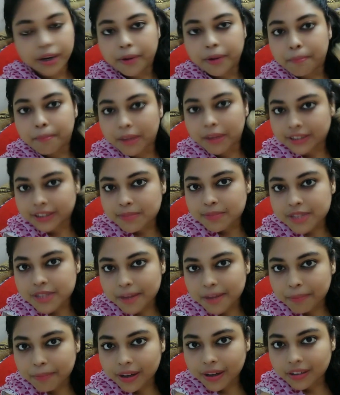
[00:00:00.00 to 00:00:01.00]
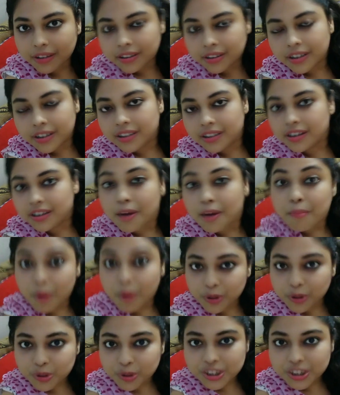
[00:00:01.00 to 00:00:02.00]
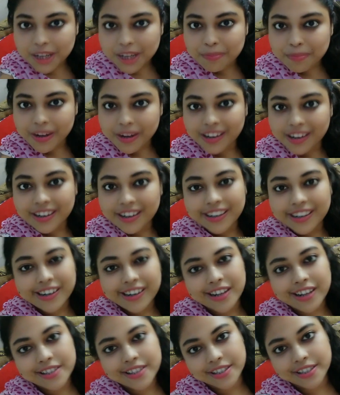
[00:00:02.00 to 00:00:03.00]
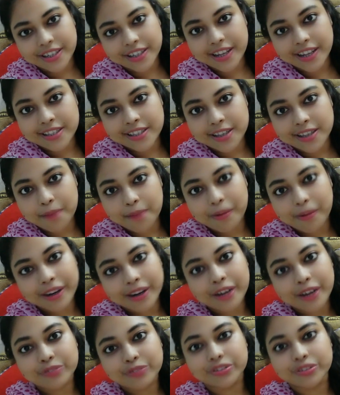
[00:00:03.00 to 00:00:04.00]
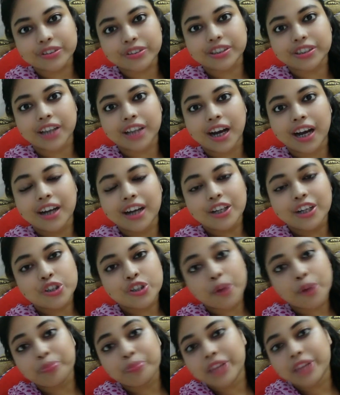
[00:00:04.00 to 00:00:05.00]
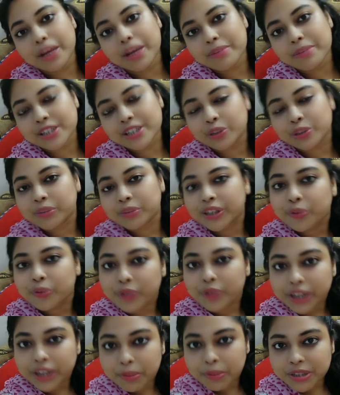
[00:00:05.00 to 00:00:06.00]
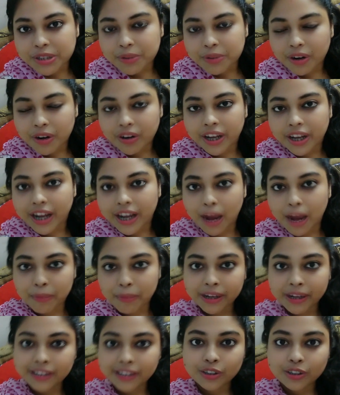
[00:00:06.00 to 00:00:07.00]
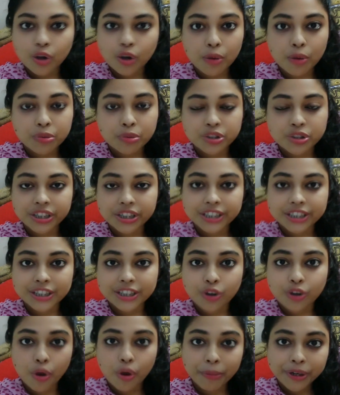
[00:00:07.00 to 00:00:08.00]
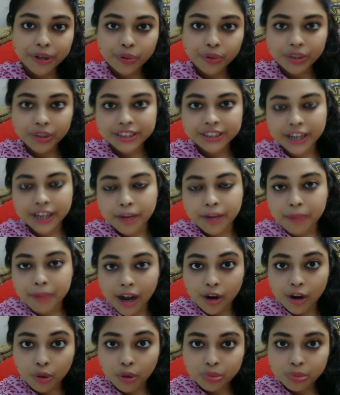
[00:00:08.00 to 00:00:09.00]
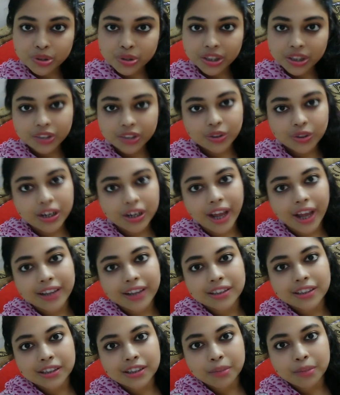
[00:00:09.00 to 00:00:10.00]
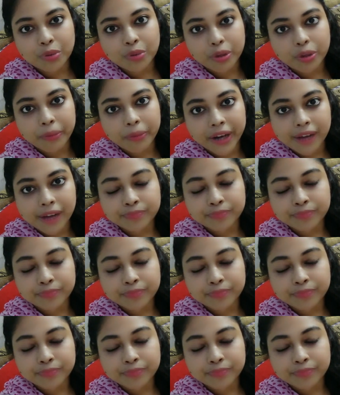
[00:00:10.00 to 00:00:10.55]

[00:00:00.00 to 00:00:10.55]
বাদাম ছাপা না মটর ছাপা না চিড়ের ছাপা না ভুট্টা সবথেকে বেশি তোমাদের কোনটা বেশি ভালো লাগে আমাকে কিন্তু অবশ্যই নিচে কমেন্ট করে জানাবে আর অবশ্যই কিন্তু লাইক দিতে ভুলবে না